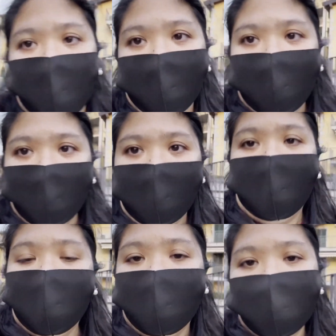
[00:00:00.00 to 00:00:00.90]
Hi
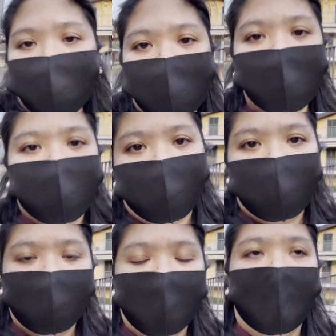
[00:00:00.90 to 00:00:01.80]
guys!
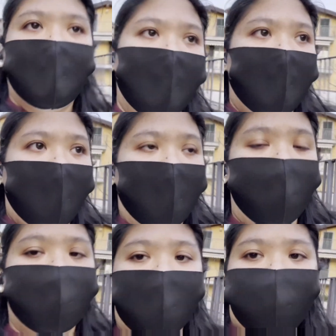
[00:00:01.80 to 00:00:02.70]

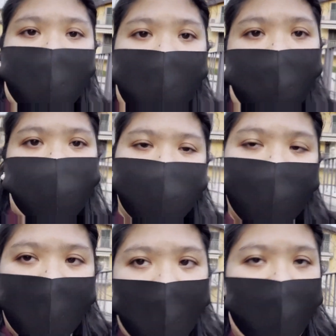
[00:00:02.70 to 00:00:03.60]
Lapit na kami sa
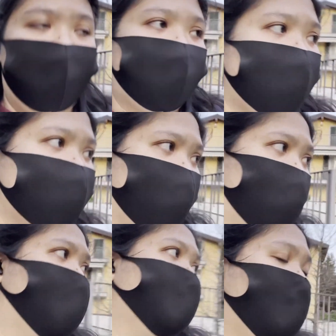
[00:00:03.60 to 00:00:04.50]
bahay.
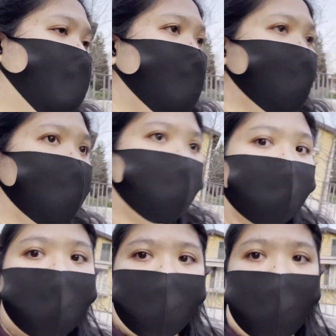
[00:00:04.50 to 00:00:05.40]
Dito
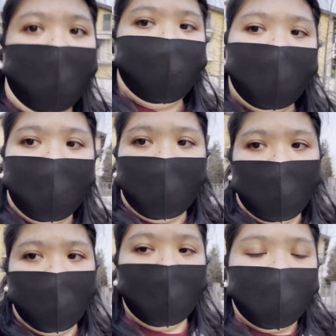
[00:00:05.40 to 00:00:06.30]
ako nakapag-vlog
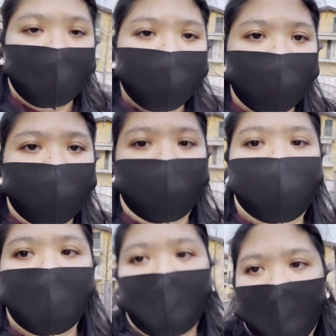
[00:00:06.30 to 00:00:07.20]
habang
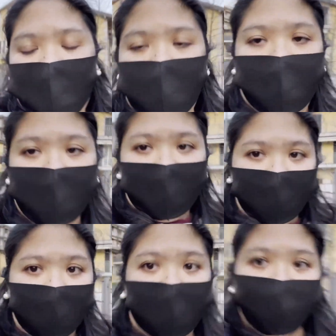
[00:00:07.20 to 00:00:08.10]

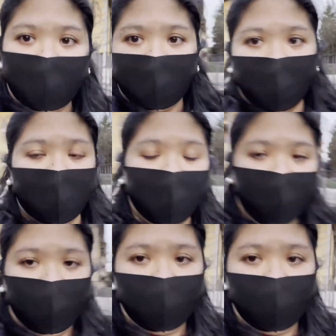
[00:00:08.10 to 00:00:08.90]
naglalakad kami kanina.